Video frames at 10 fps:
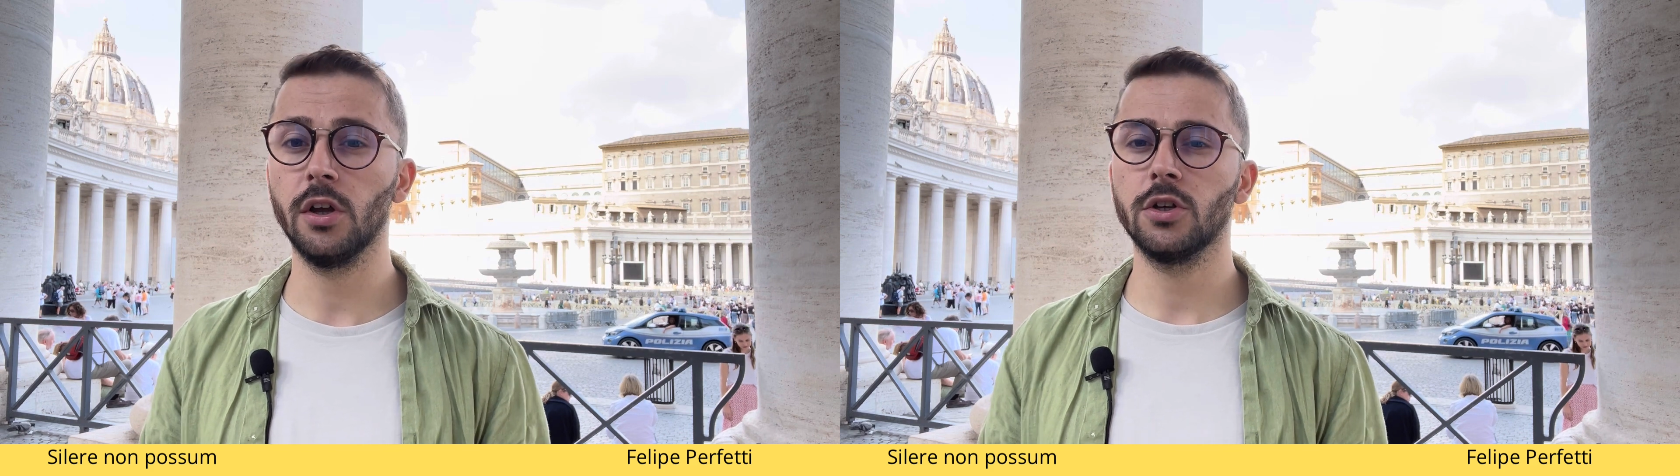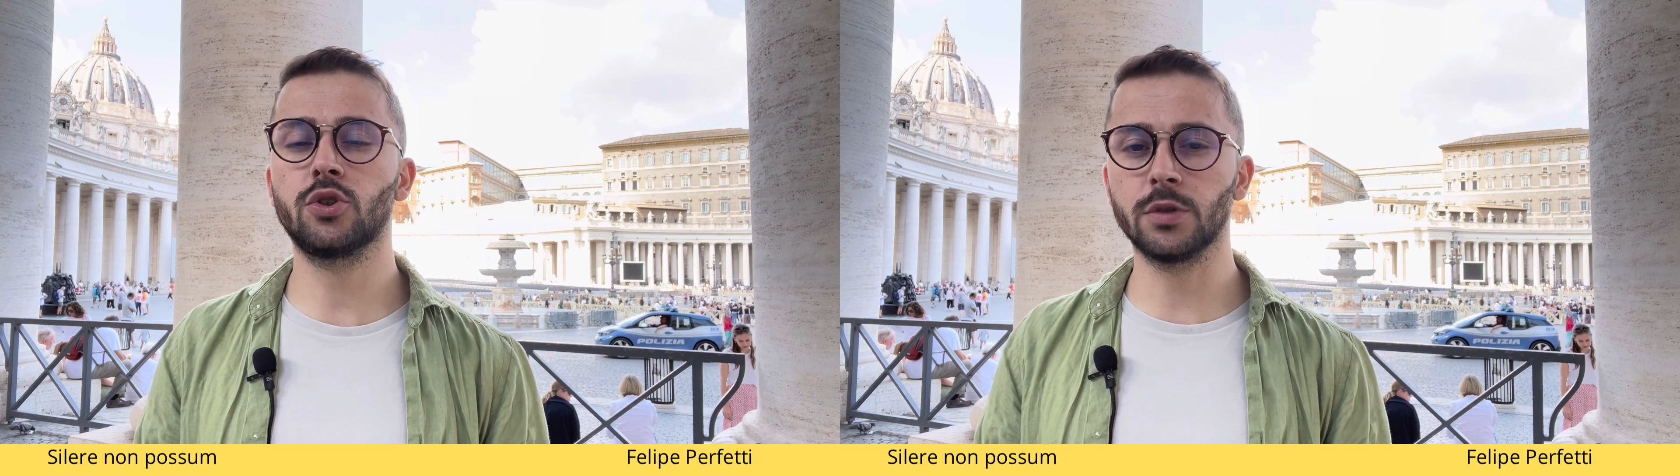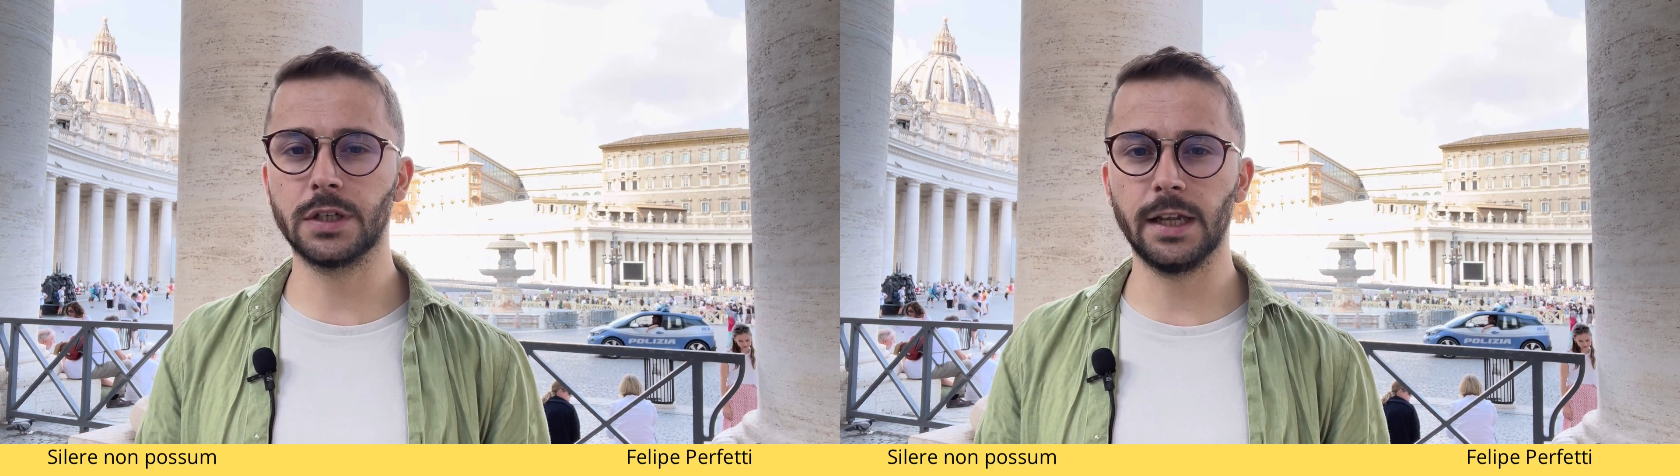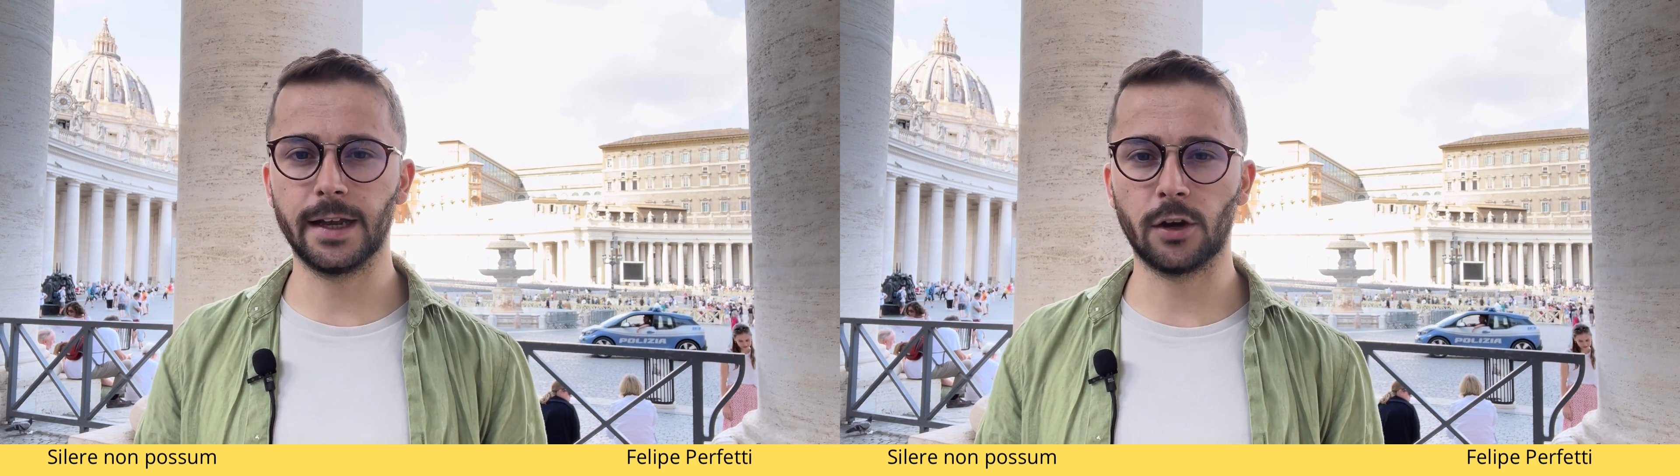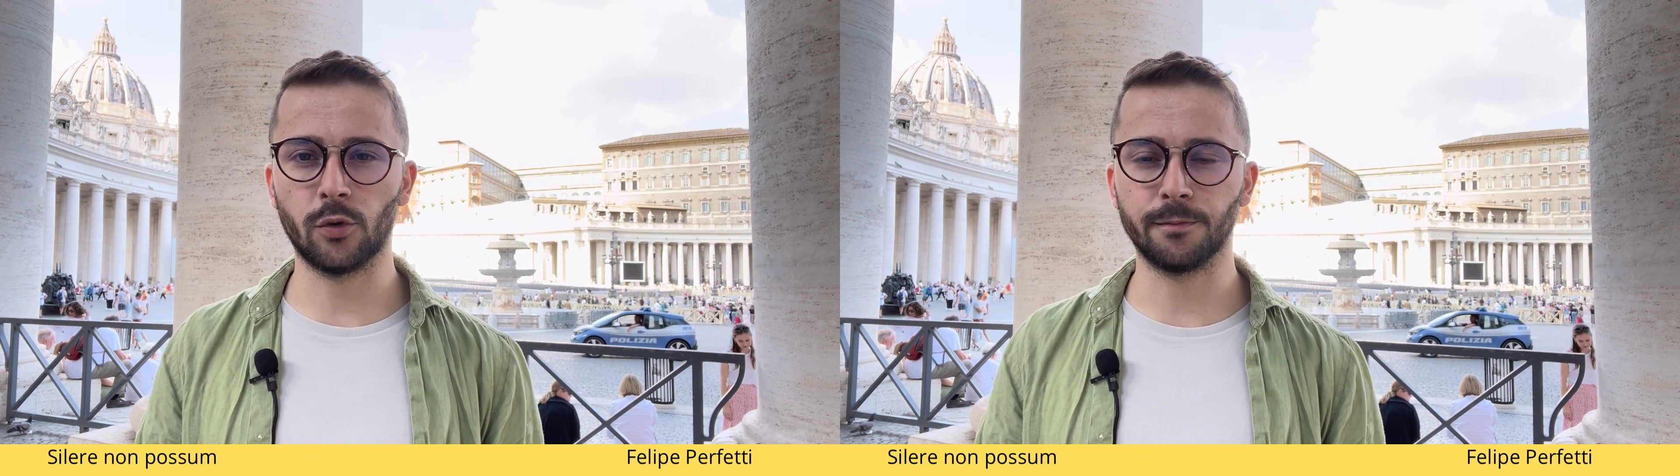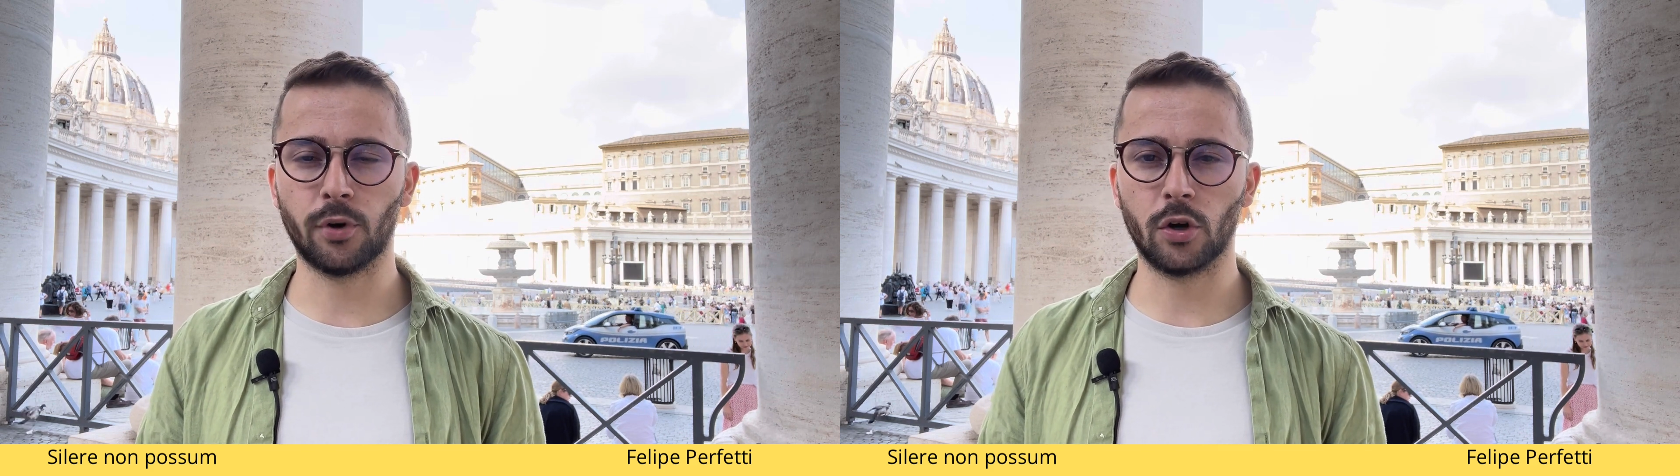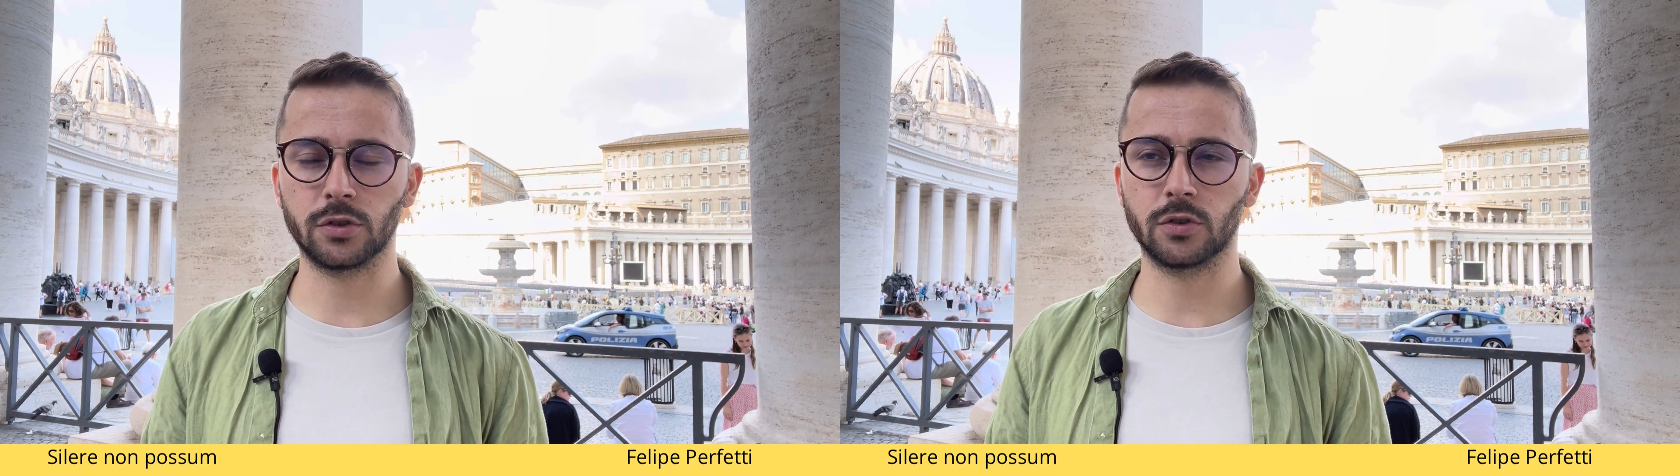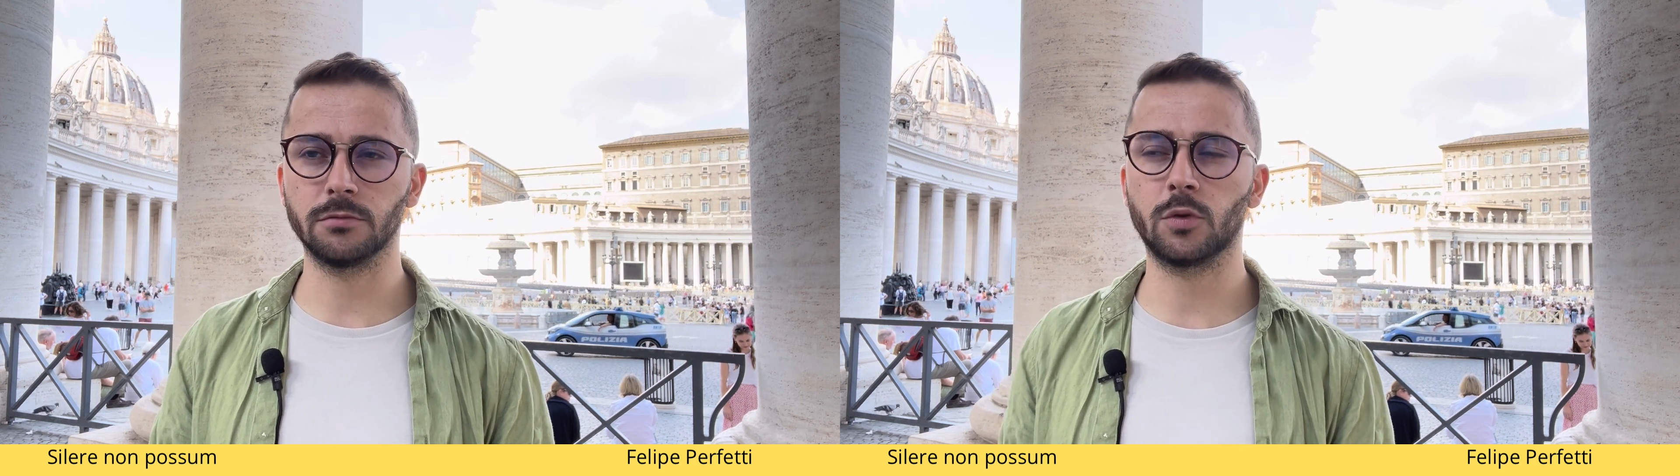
su Silere non possum.